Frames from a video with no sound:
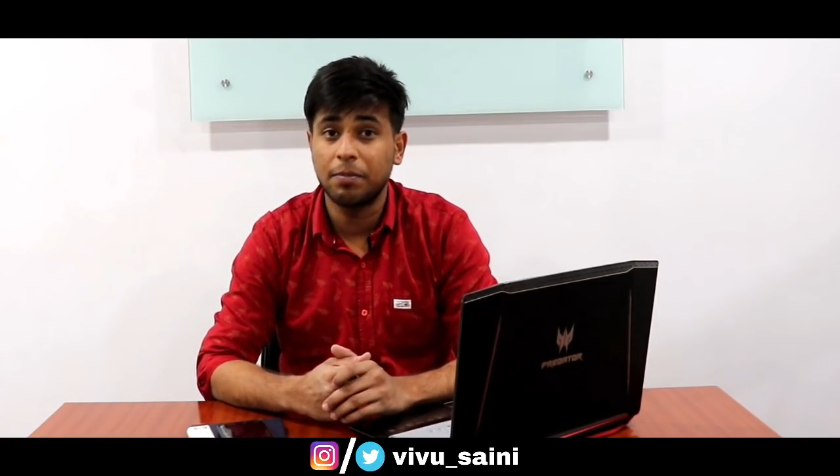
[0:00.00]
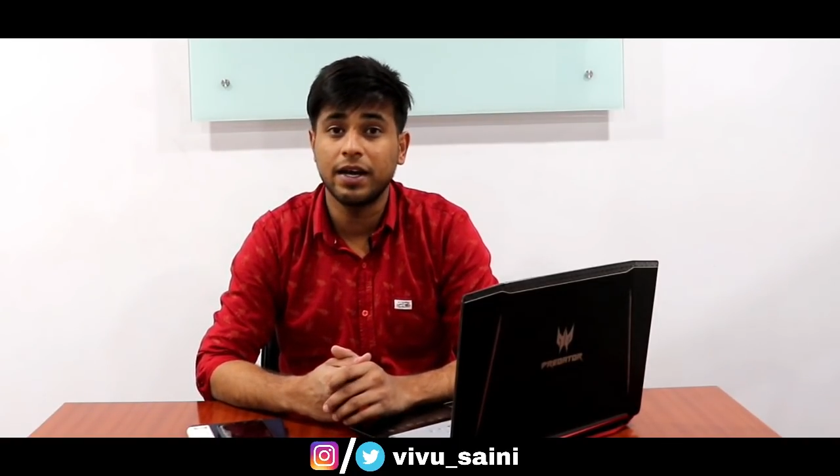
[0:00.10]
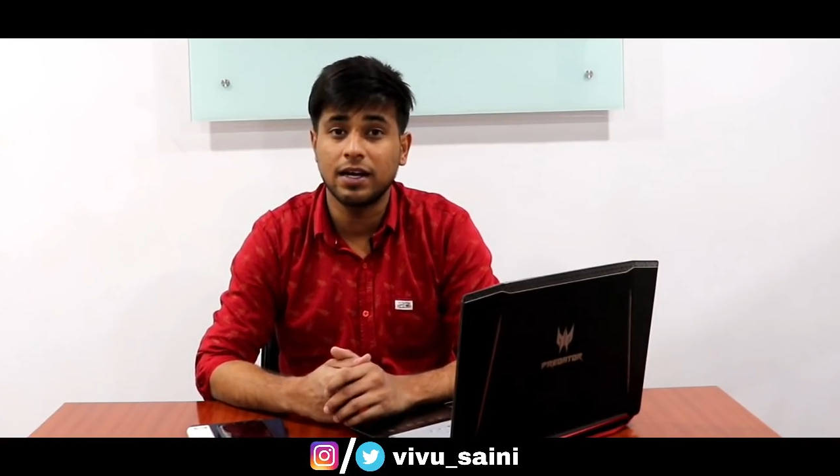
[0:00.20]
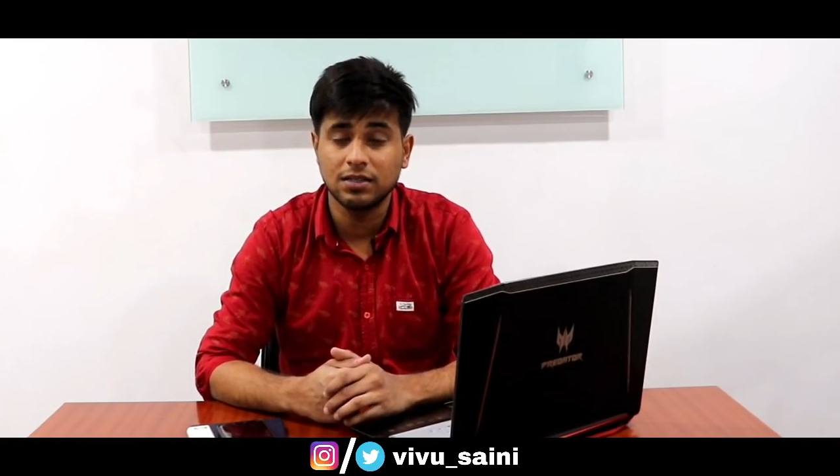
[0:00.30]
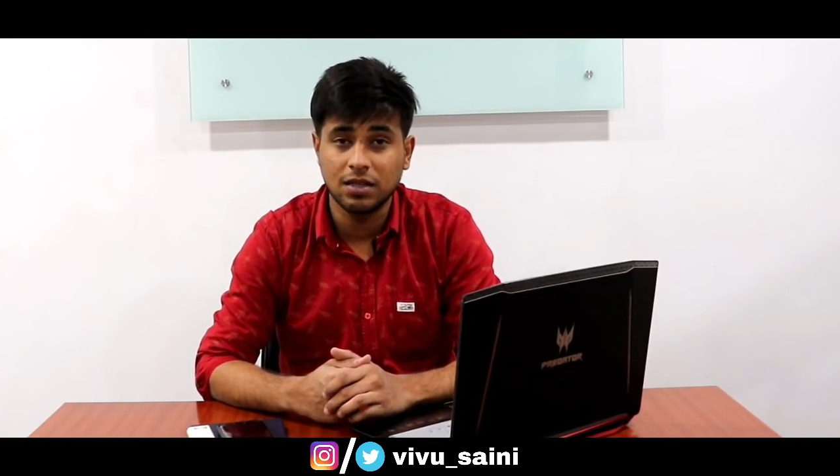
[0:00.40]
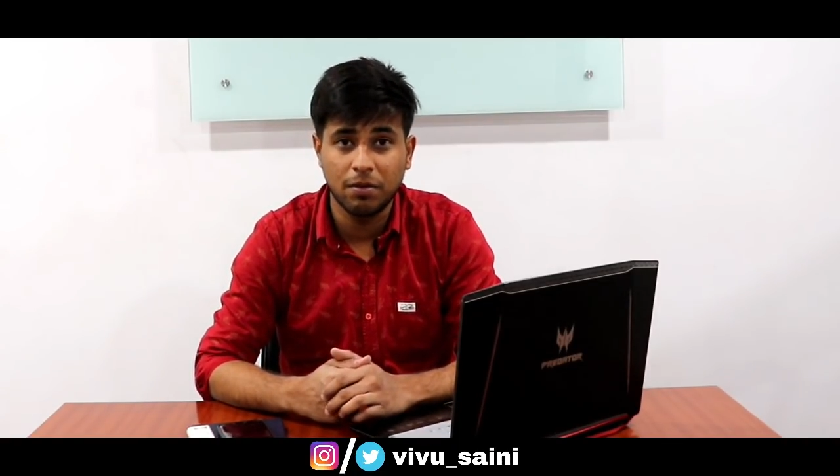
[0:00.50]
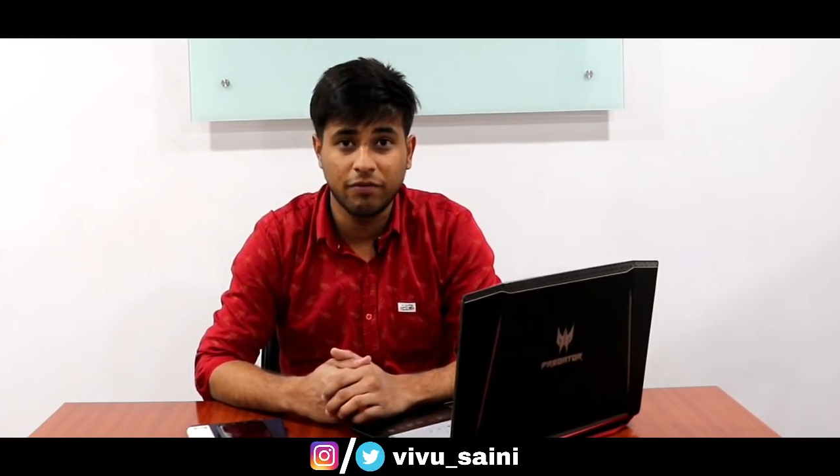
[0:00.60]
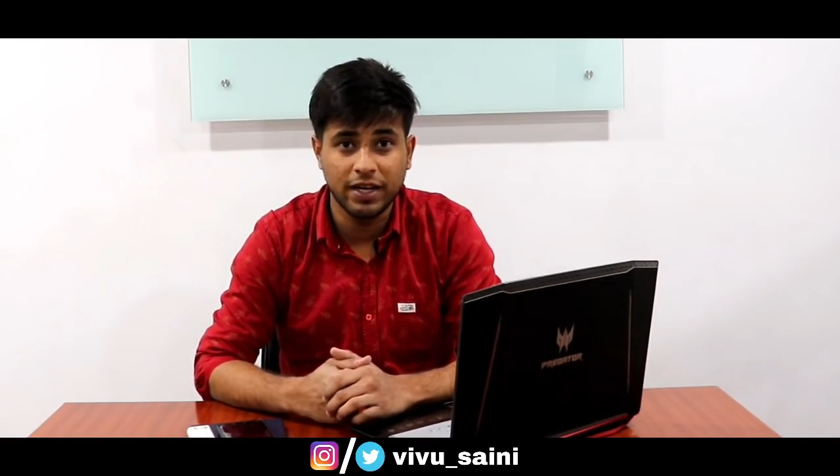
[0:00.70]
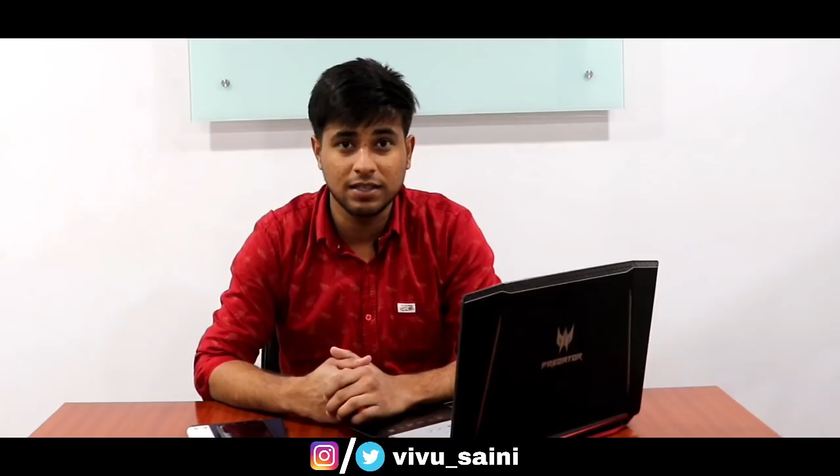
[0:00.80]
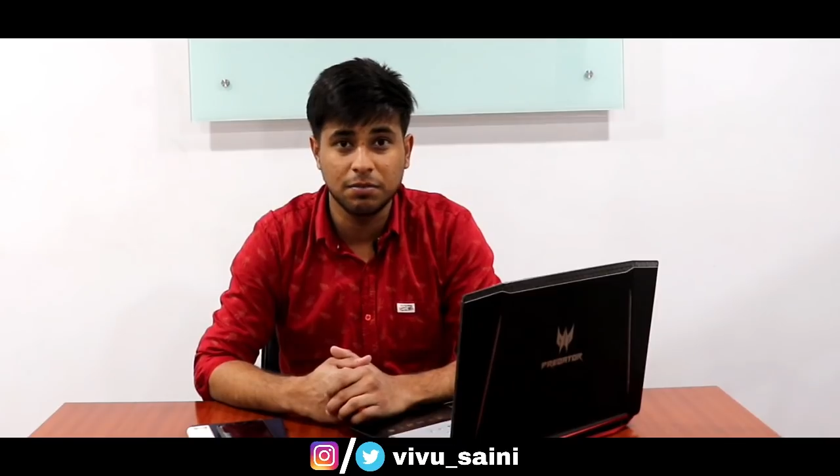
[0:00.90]
आपने कंसेप्ट
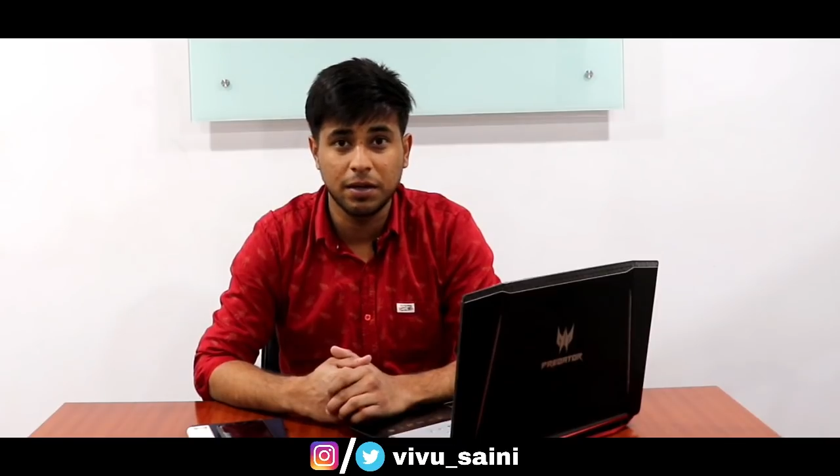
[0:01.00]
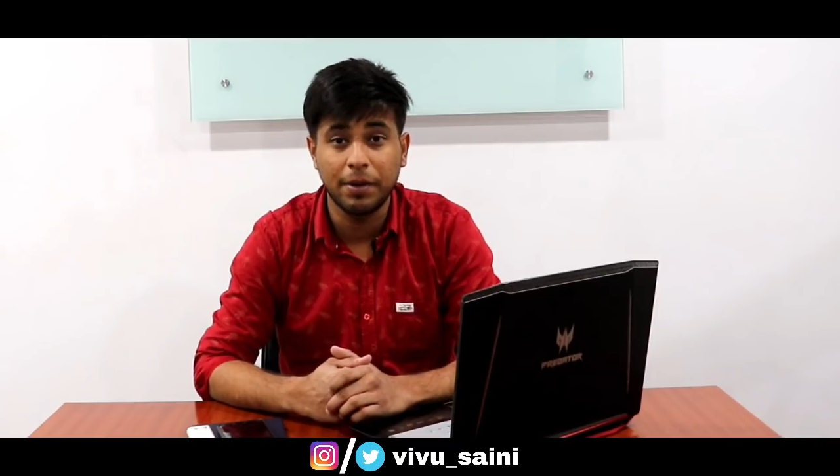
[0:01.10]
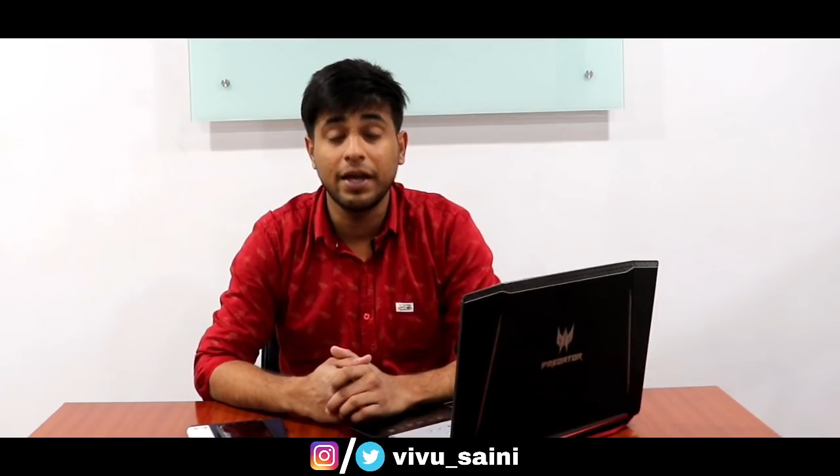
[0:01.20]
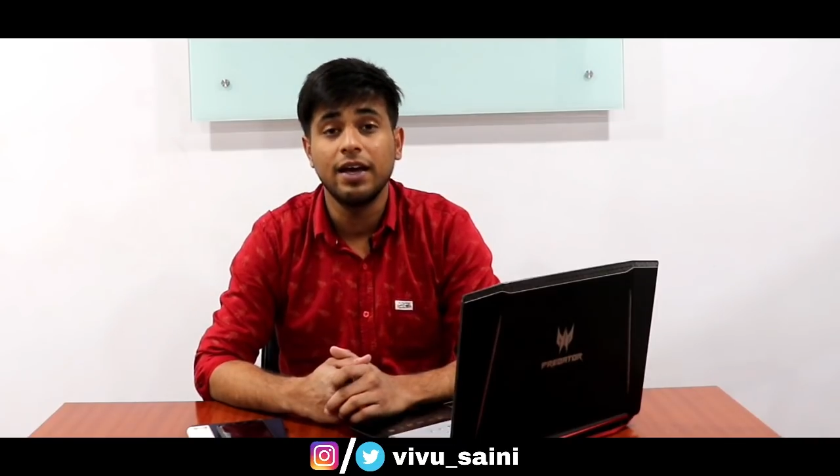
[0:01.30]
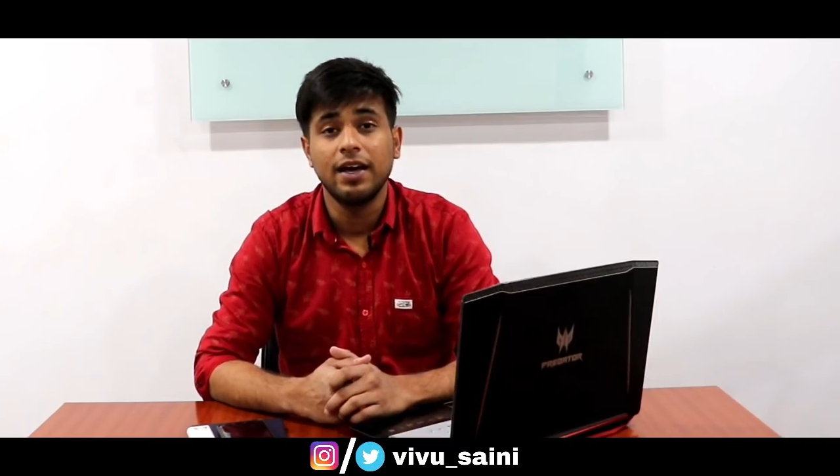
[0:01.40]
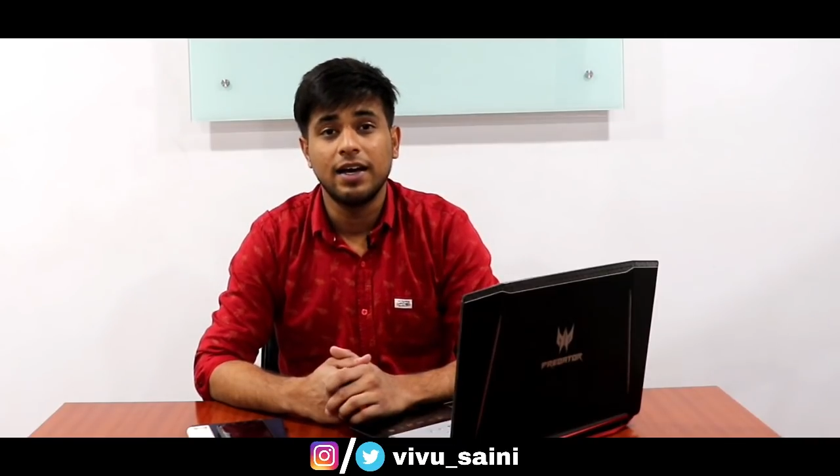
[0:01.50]
फेज में भी